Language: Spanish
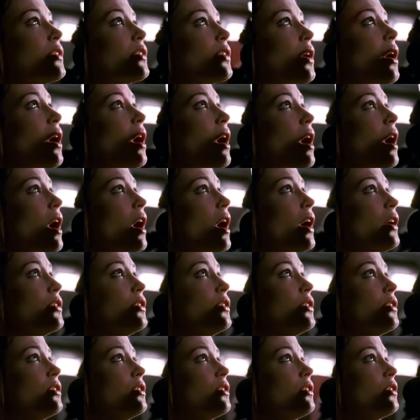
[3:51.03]
Nos
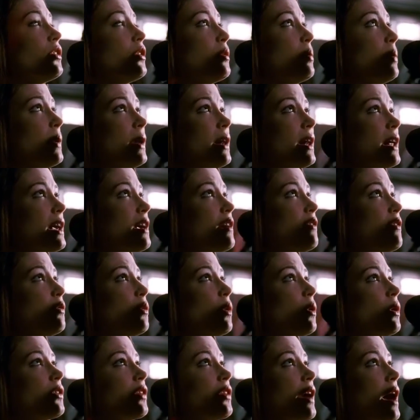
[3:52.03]
cuesta mucho
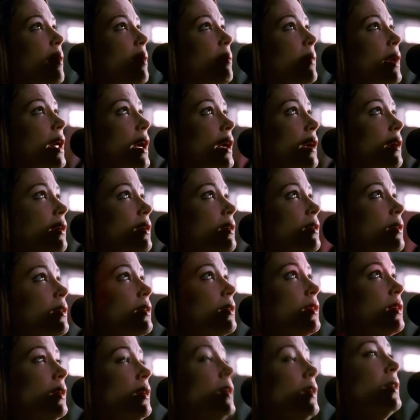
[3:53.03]
creer lo que está pasando.
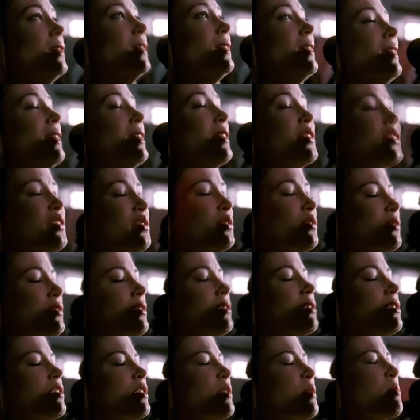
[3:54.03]

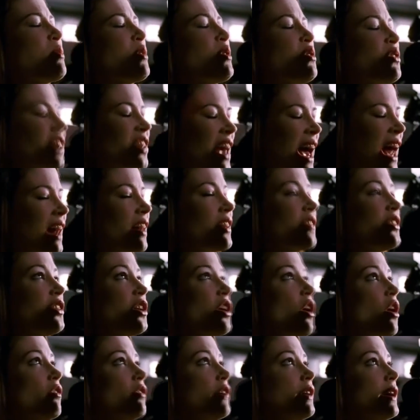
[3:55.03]
La brutalidad del
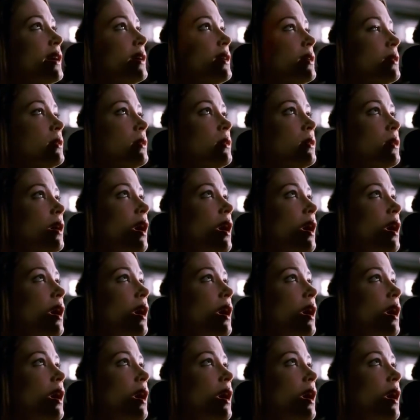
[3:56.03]
suceso.